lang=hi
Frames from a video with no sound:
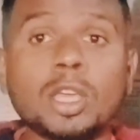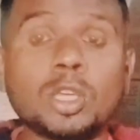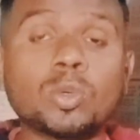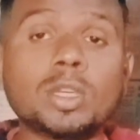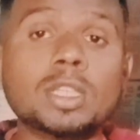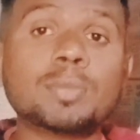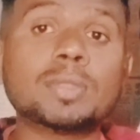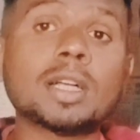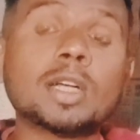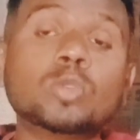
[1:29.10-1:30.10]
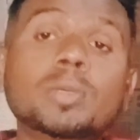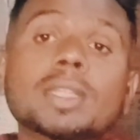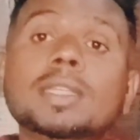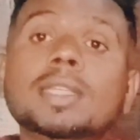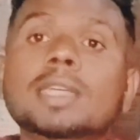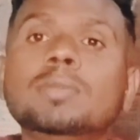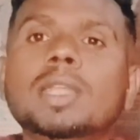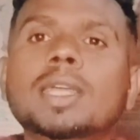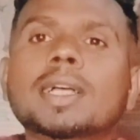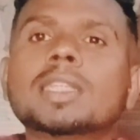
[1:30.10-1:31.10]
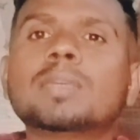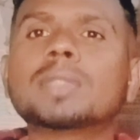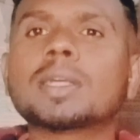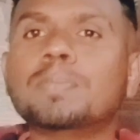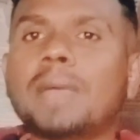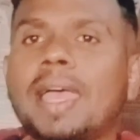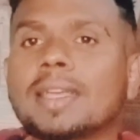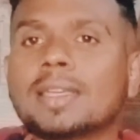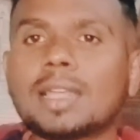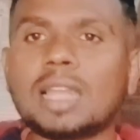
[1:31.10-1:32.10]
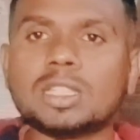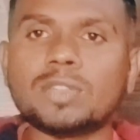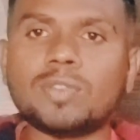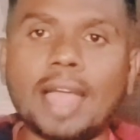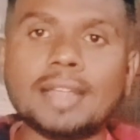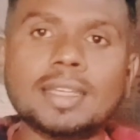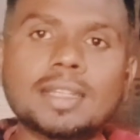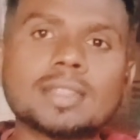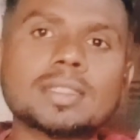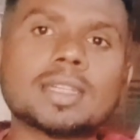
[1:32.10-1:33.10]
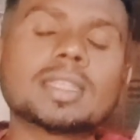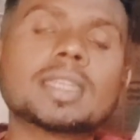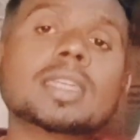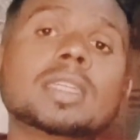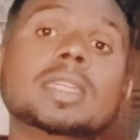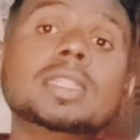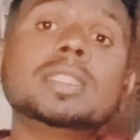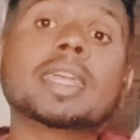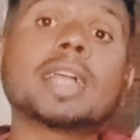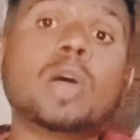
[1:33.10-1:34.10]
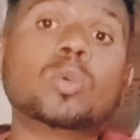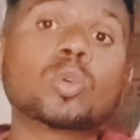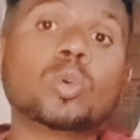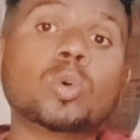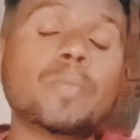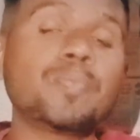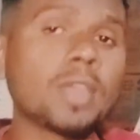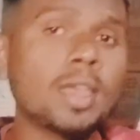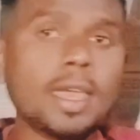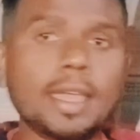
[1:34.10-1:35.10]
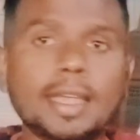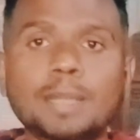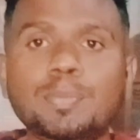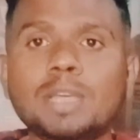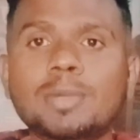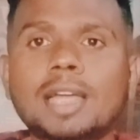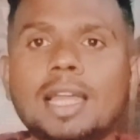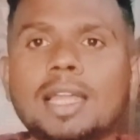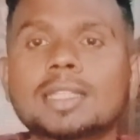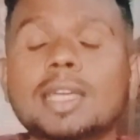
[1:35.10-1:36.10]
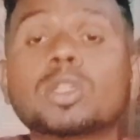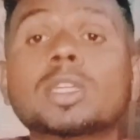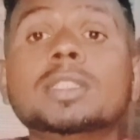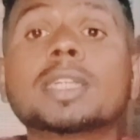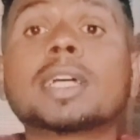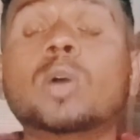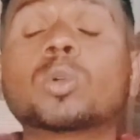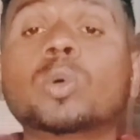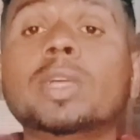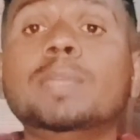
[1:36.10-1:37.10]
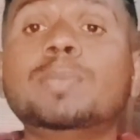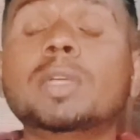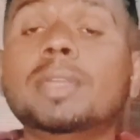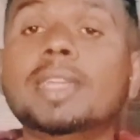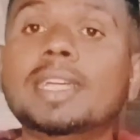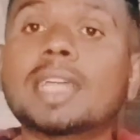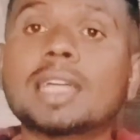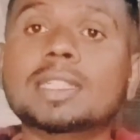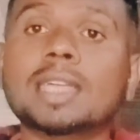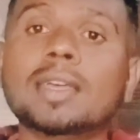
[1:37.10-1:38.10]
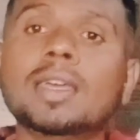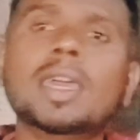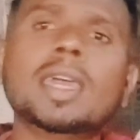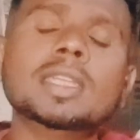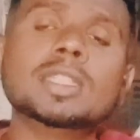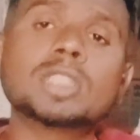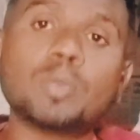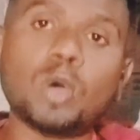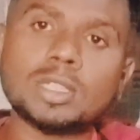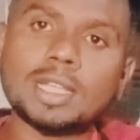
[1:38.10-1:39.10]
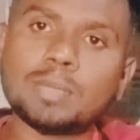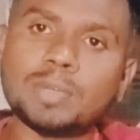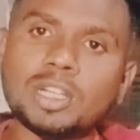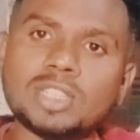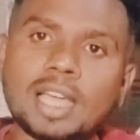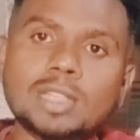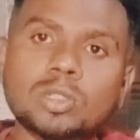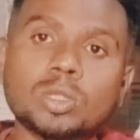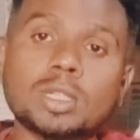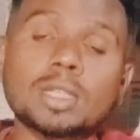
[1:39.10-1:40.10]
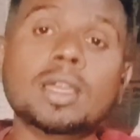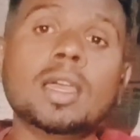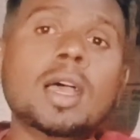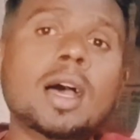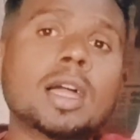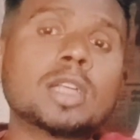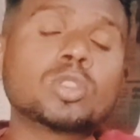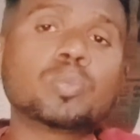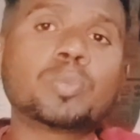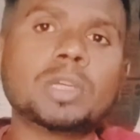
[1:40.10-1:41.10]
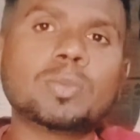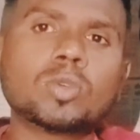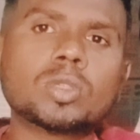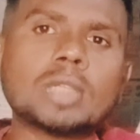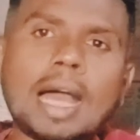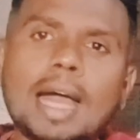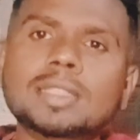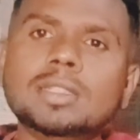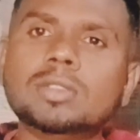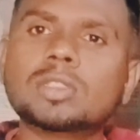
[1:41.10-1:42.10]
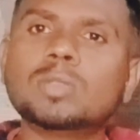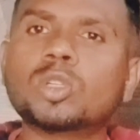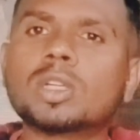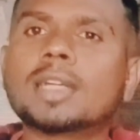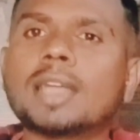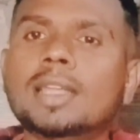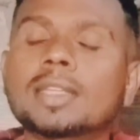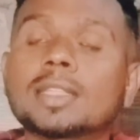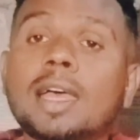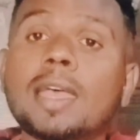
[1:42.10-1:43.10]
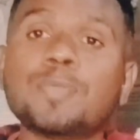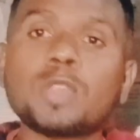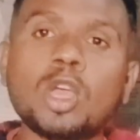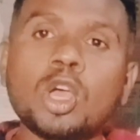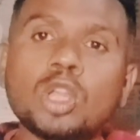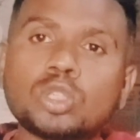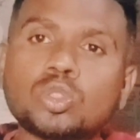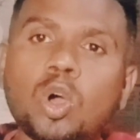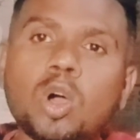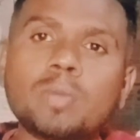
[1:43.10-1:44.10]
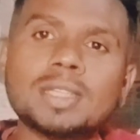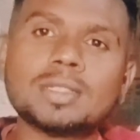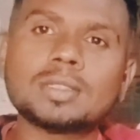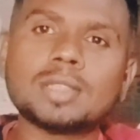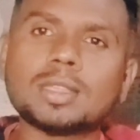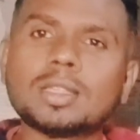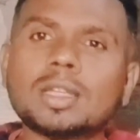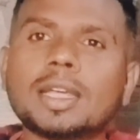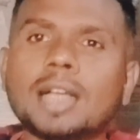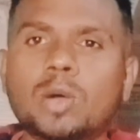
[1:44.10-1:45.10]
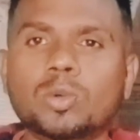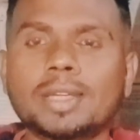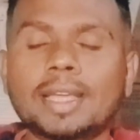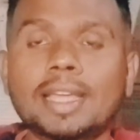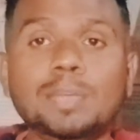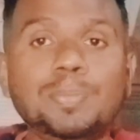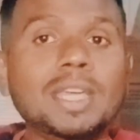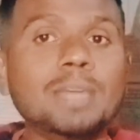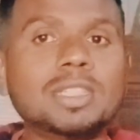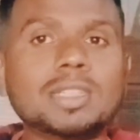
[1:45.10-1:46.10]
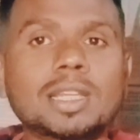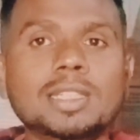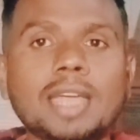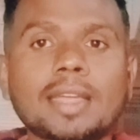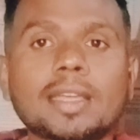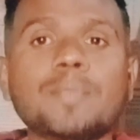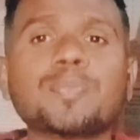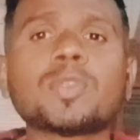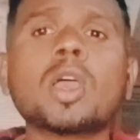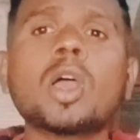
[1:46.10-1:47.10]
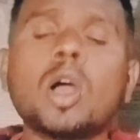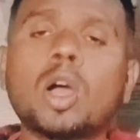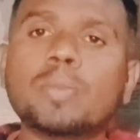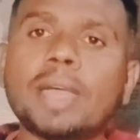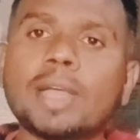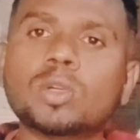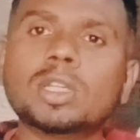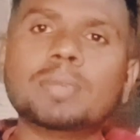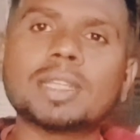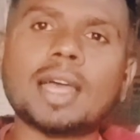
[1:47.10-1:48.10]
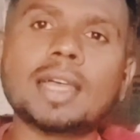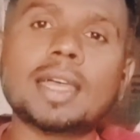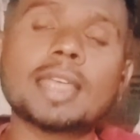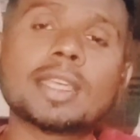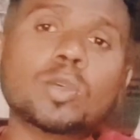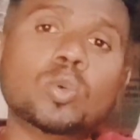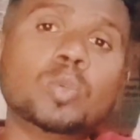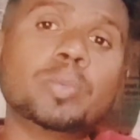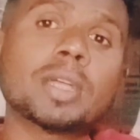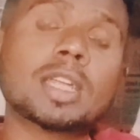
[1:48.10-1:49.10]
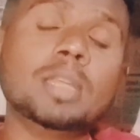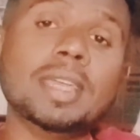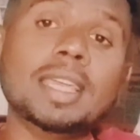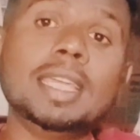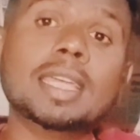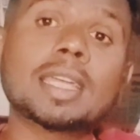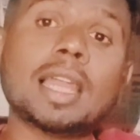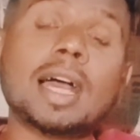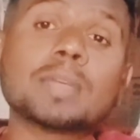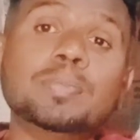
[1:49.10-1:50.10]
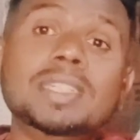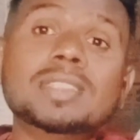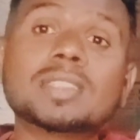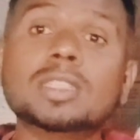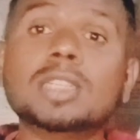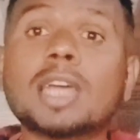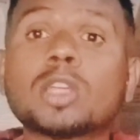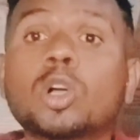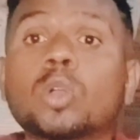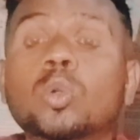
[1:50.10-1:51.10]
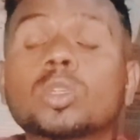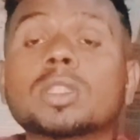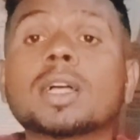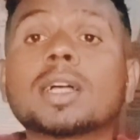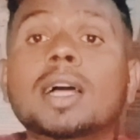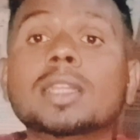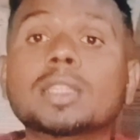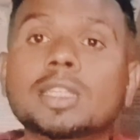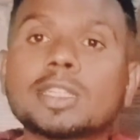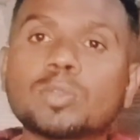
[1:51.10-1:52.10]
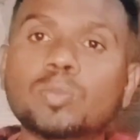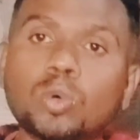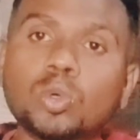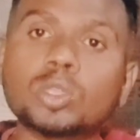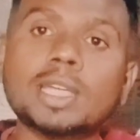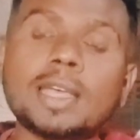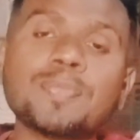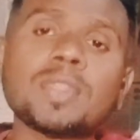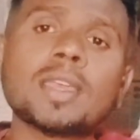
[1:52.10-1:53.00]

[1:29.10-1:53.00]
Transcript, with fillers: क्योंकि जब तक अनुमति नहीं मिलेगा तब तक बैंक ये क्लासीफाई नहीं कर सकते कि किस अकाउंट को एन में डाला जाए और किस अकाउंट को एन में नहीं डाला जाए जिससे बहुत ज़्यादा परेशानी होगी अगर सुप्रीम कोर्ट आज ये एंट्री मोडल हटा लेता है तो 100 में से 70 अकाउंट एन में चले जाएंगे और बैंकों ने बताया है कि उन पर करीब एक लाख बीस हज़ार करोड़ तक का अतिरिक्त बोझ है